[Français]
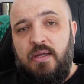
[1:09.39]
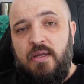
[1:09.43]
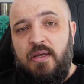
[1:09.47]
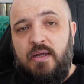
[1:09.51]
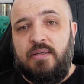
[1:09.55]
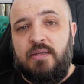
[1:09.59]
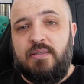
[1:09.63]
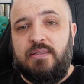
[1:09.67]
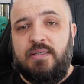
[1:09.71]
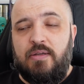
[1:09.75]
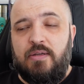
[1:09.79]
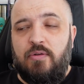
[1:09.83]

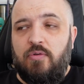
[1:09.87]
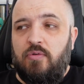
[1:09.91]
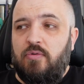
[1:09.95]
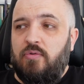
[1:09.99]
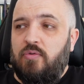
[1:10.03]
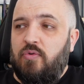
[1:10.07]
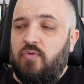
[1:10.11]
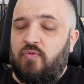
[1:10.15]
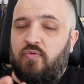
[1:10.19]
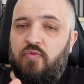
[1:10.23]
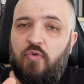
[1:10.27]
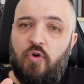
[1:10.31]
Hein, c'est
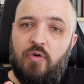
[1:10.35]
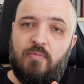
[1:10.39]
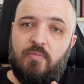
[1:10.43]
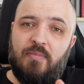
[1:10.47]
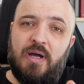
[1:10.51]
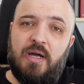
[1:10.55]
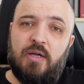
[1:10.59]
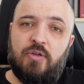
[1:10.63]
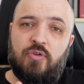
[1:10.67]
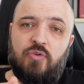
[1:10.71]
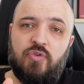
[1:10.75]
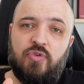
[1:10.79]
le
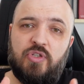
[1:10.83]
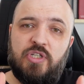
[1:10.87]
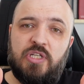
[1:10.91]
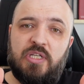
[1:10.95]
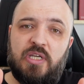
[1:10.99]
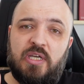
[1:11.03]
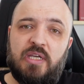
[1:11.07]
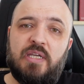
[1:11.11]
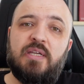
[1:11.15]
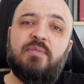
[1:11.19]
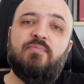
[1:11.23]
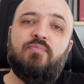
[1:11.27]
format que j'ai
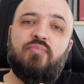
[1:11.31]
créé